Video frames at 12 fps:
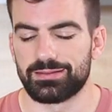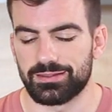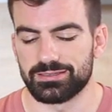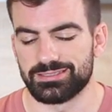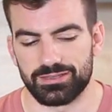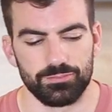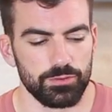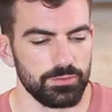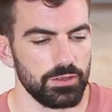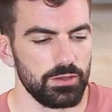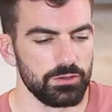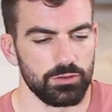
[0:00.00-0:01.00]

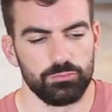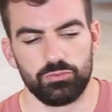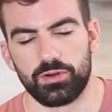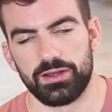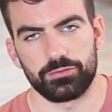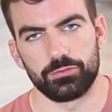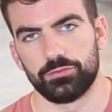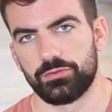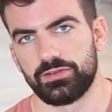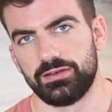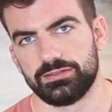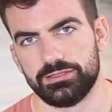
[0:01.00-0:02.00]
intrinsèquement, comme pourrait l'être une
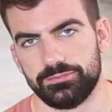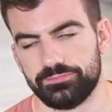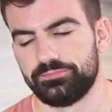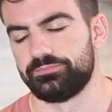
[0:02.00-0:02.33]
de celles-ci.